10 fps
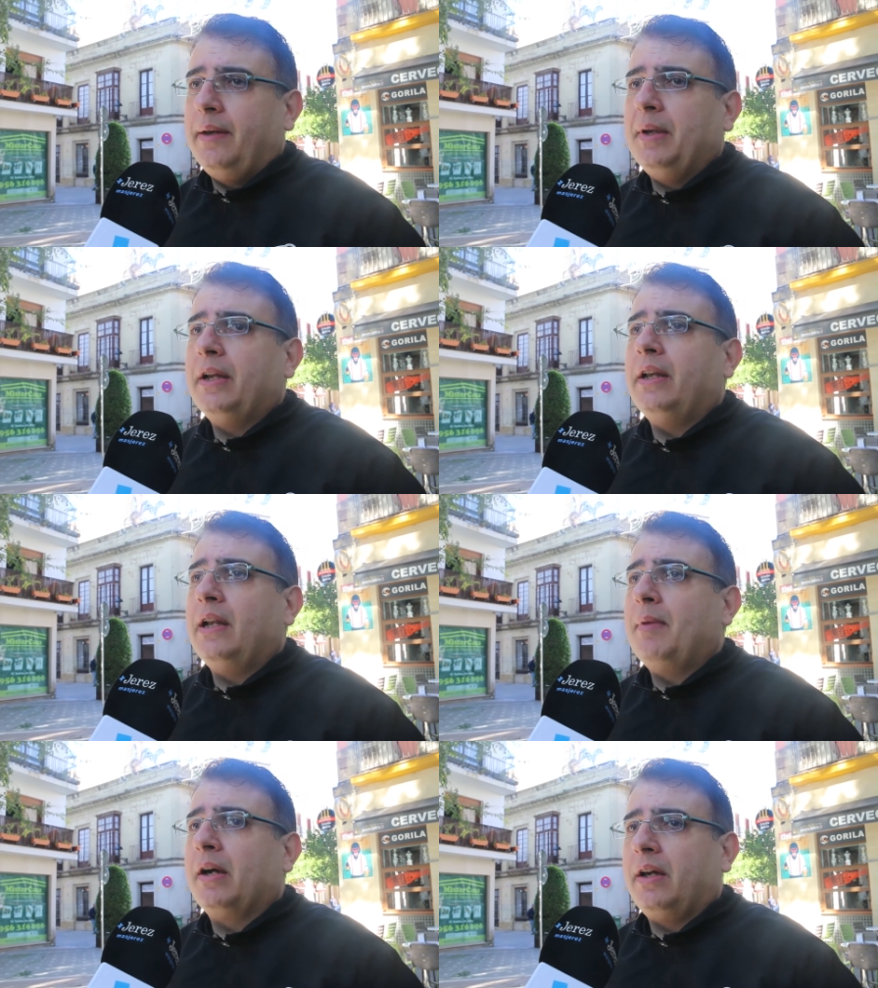viene
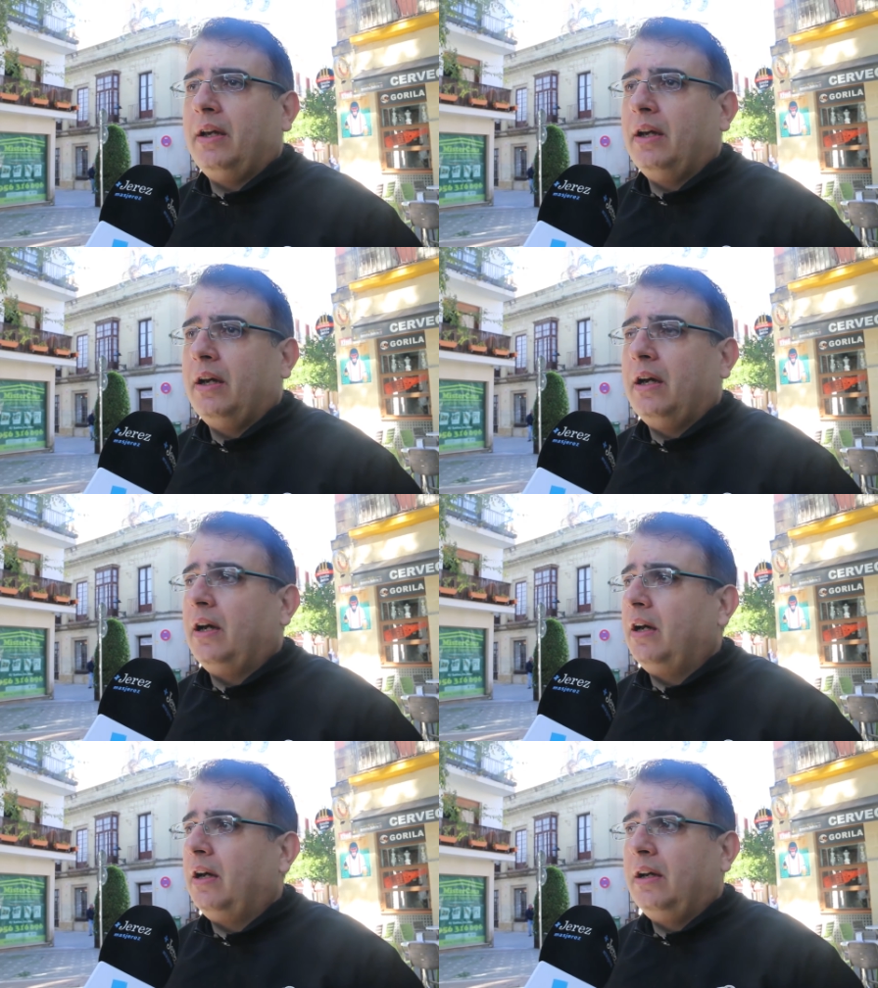nada más que
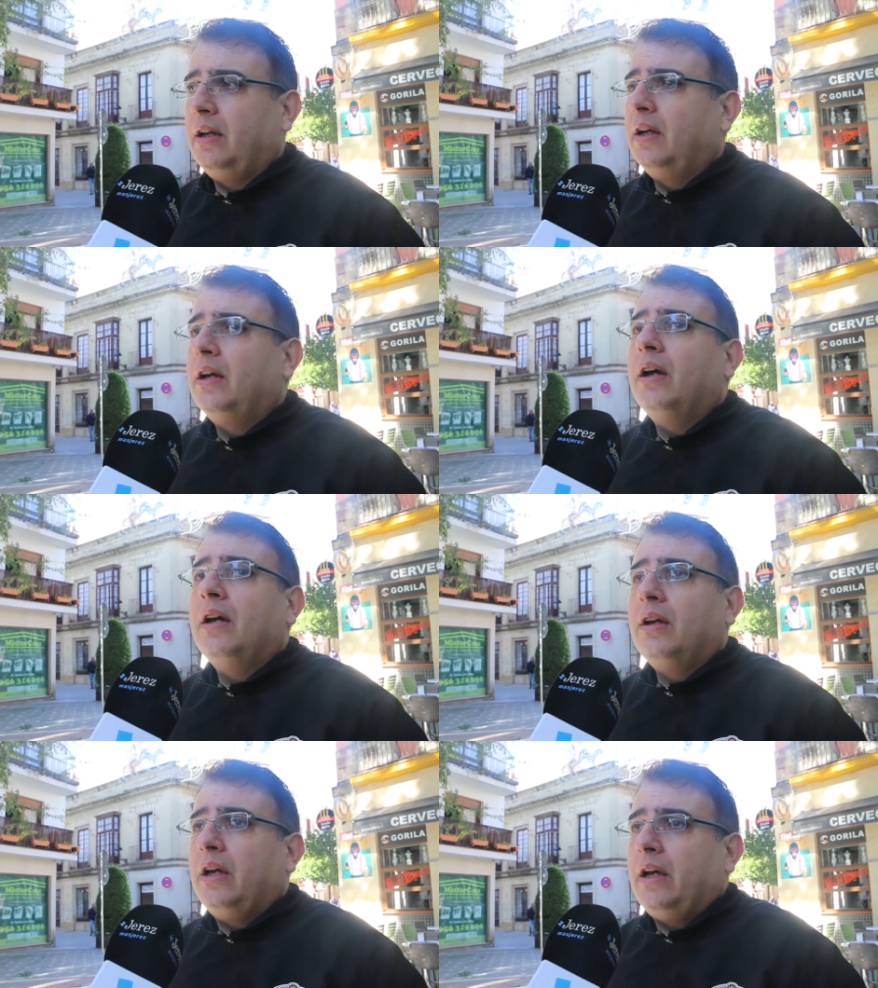a,
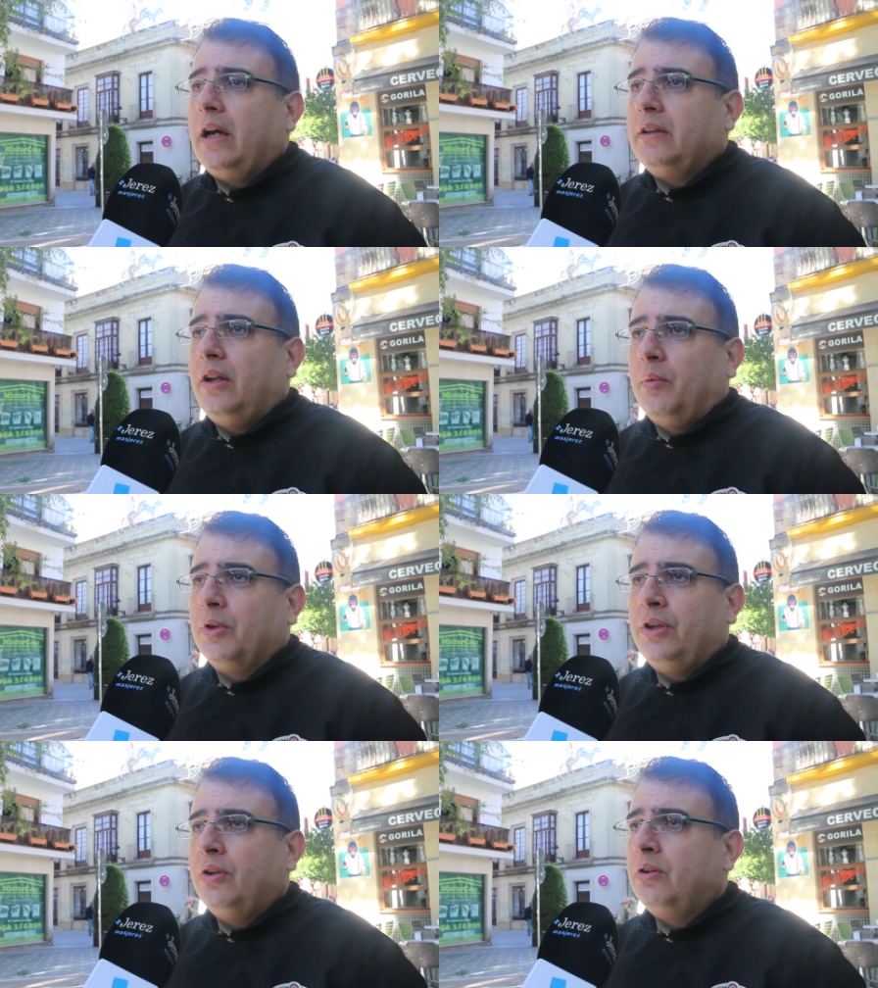eh, a estilo
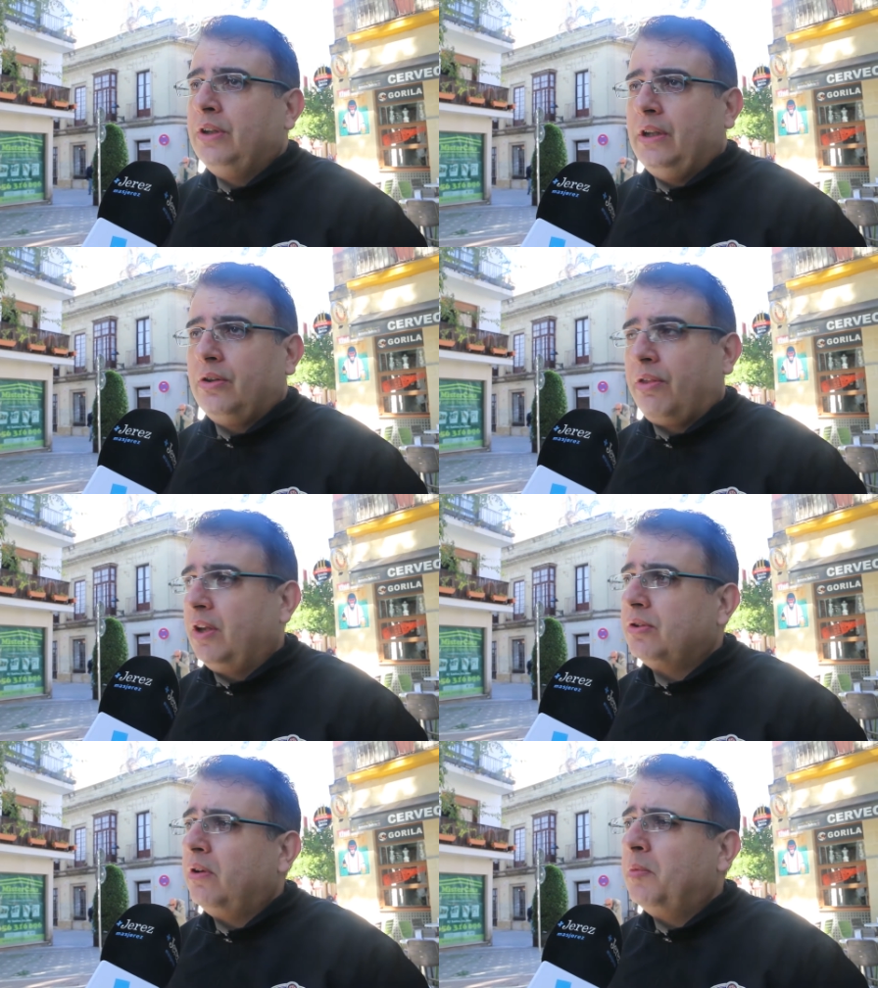botellón y
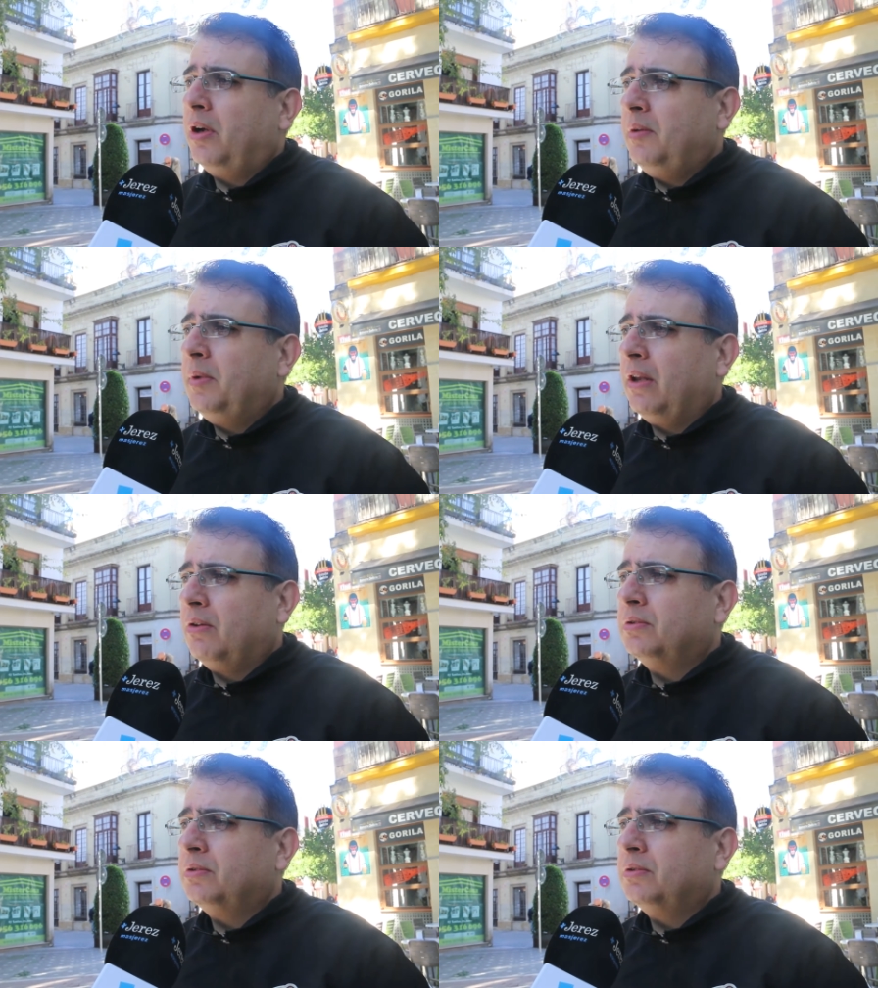entonces eso lo hemos eliminado.